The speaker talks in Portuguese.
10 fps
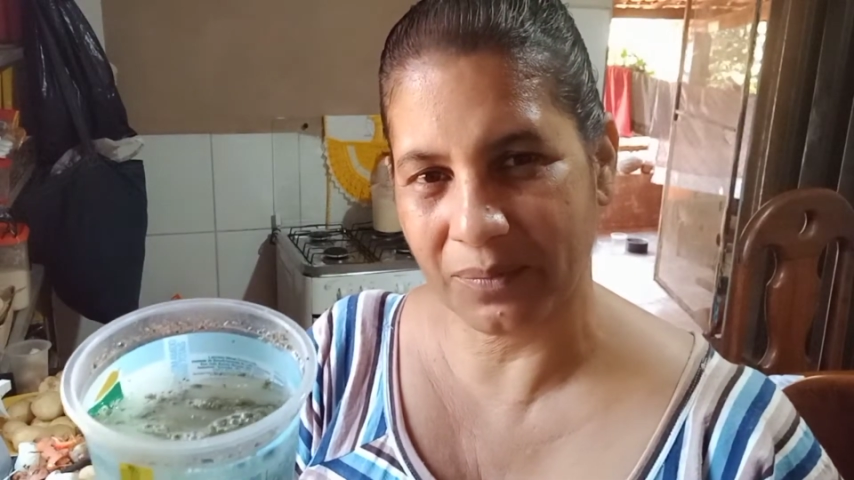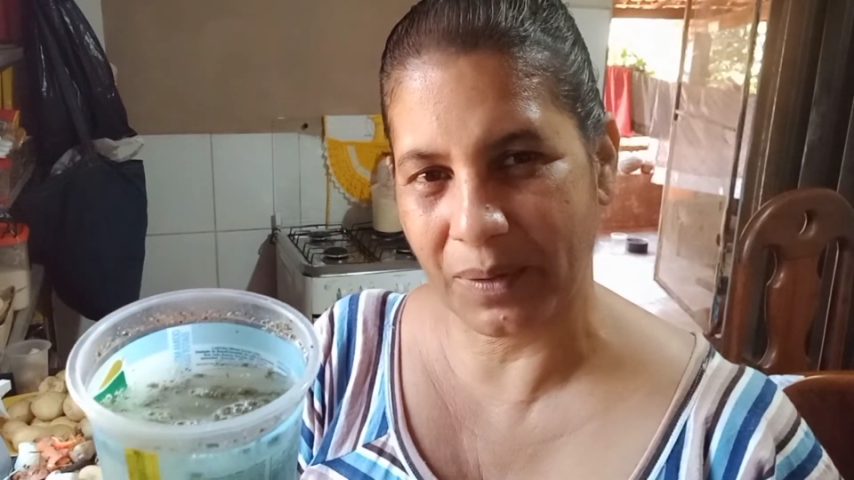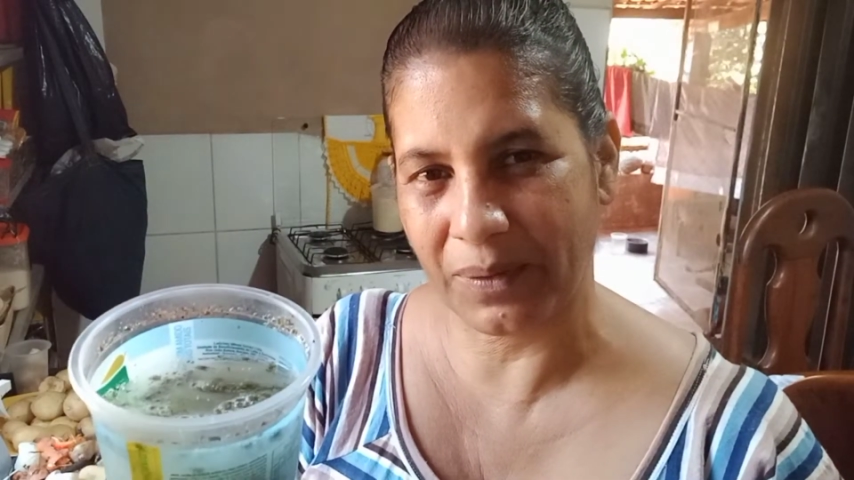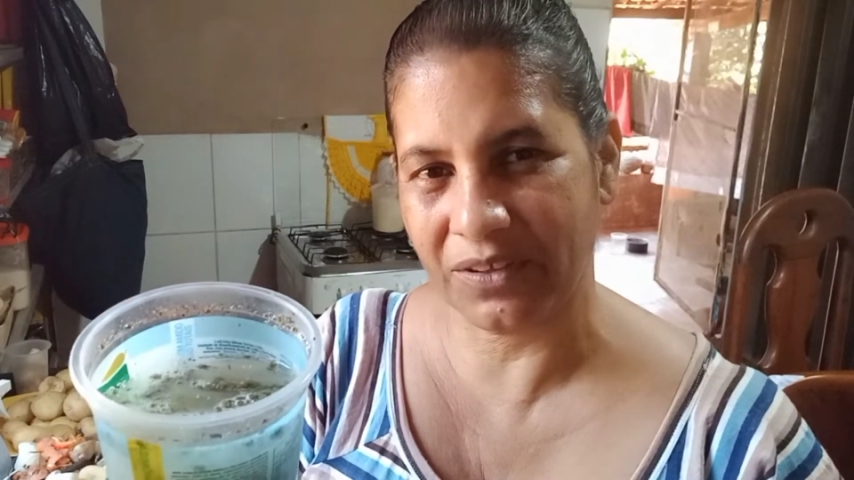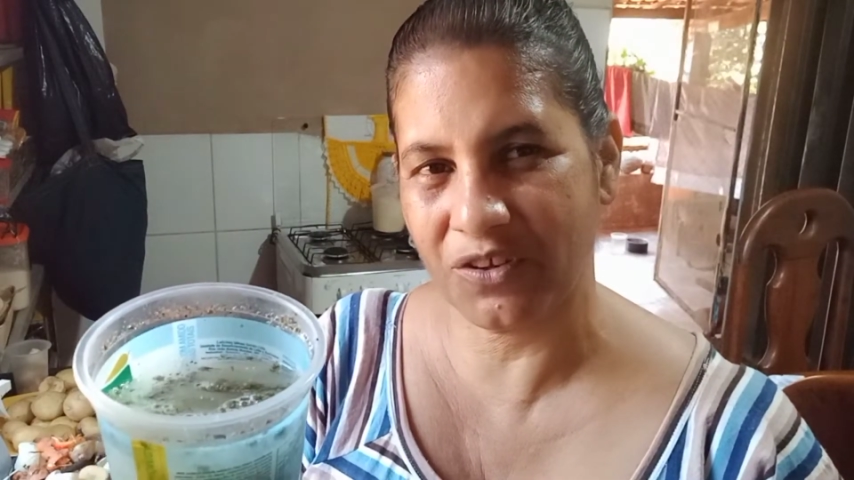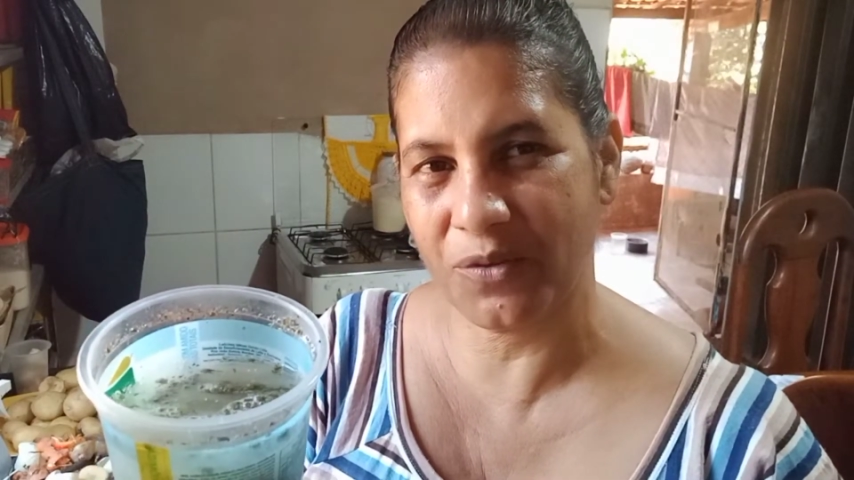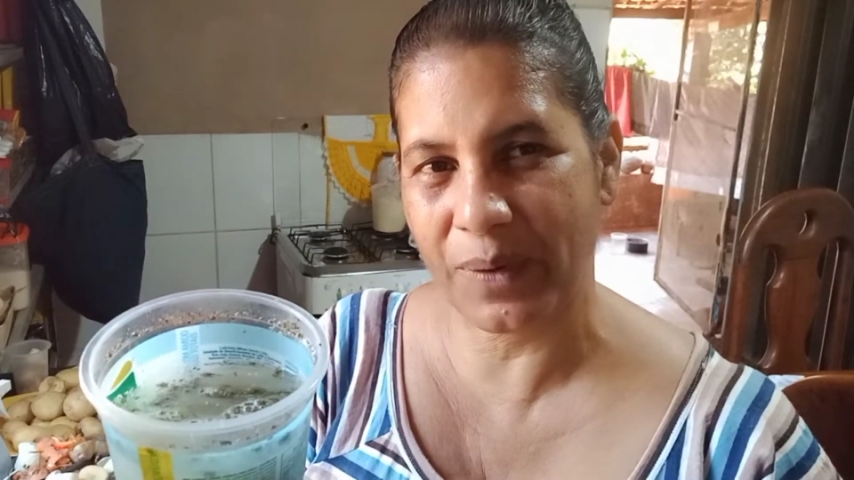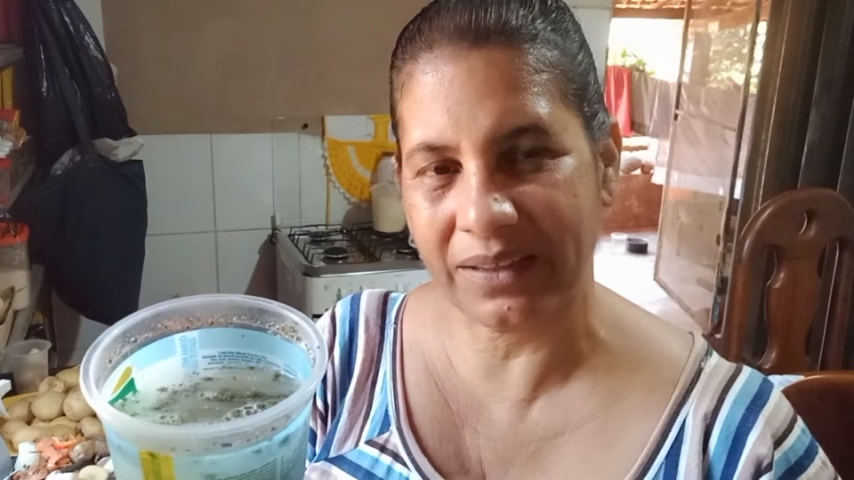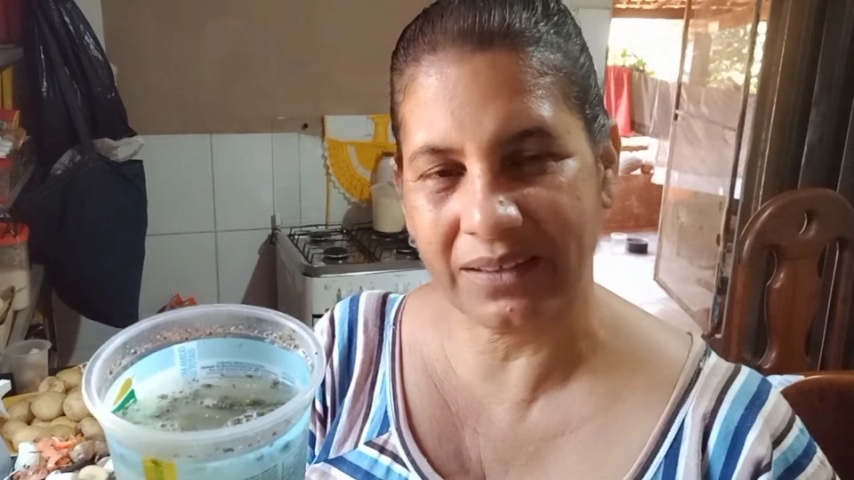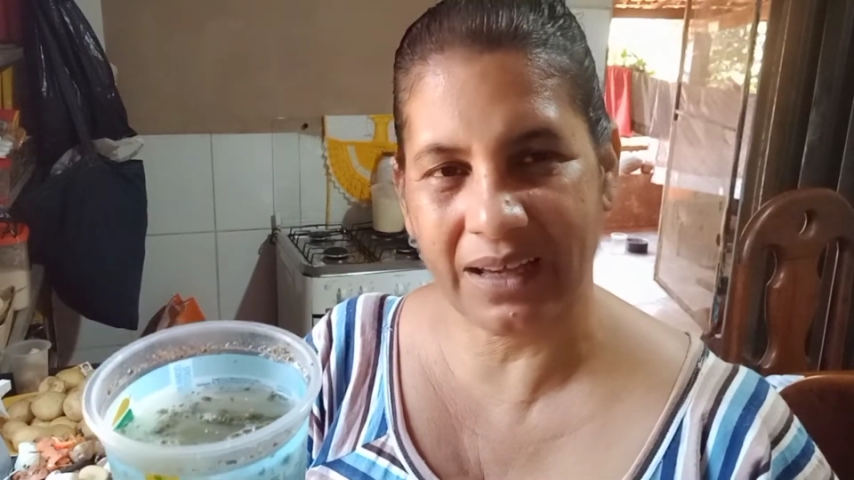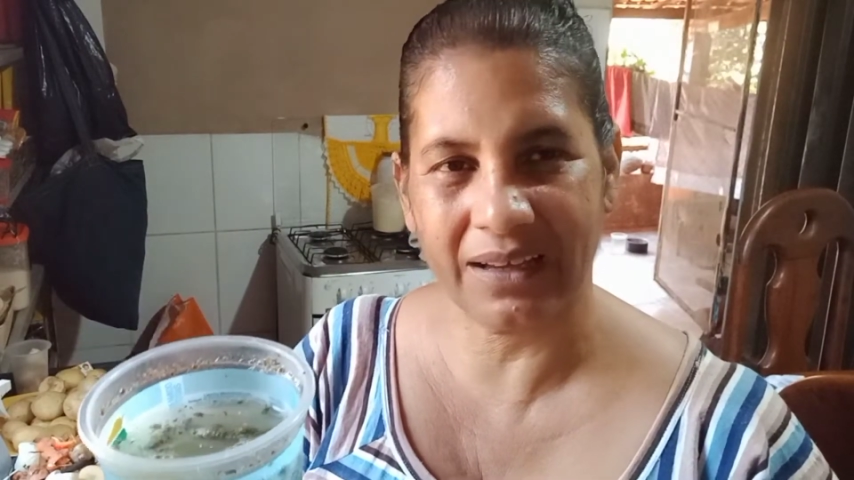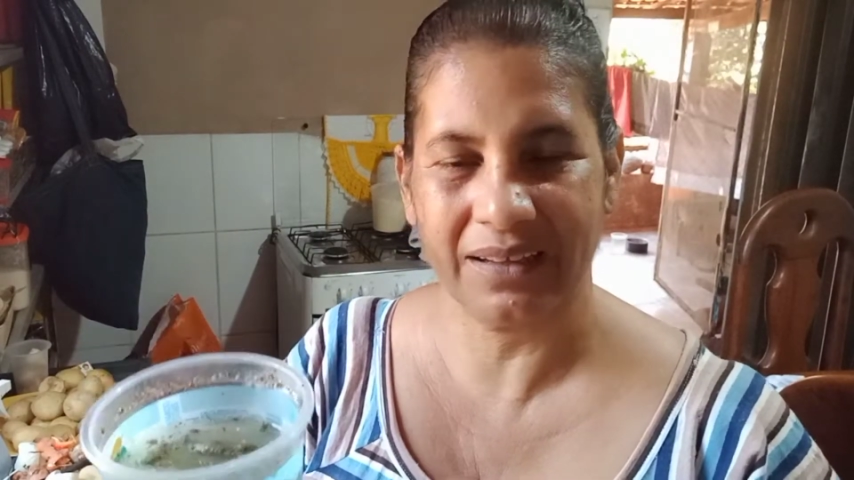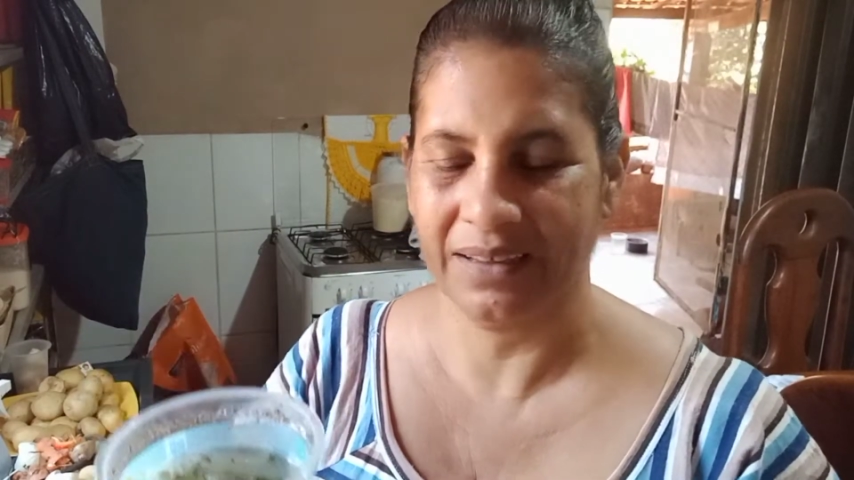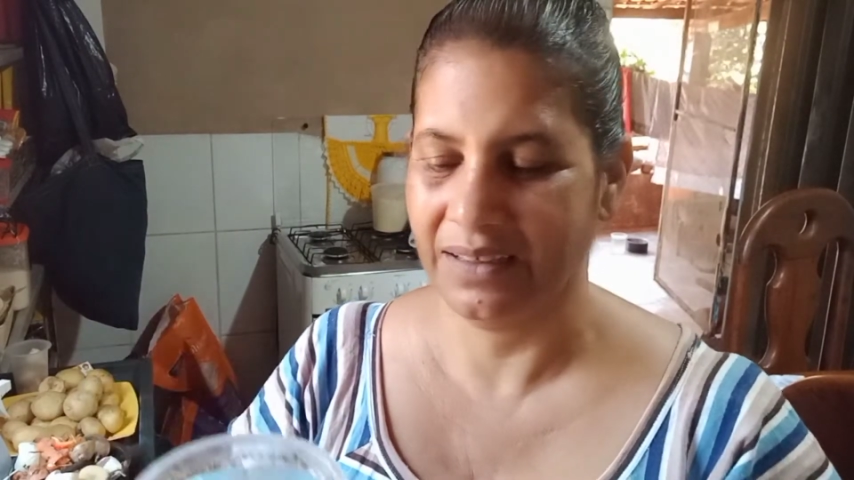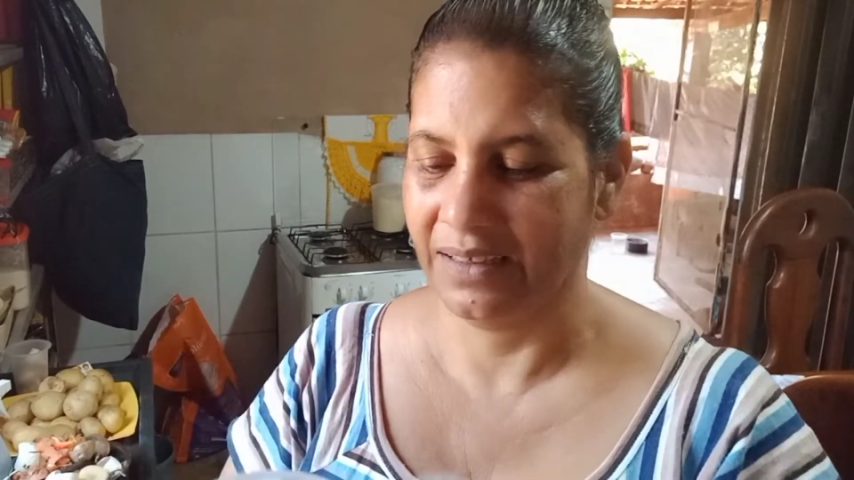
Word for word: para a gente passar.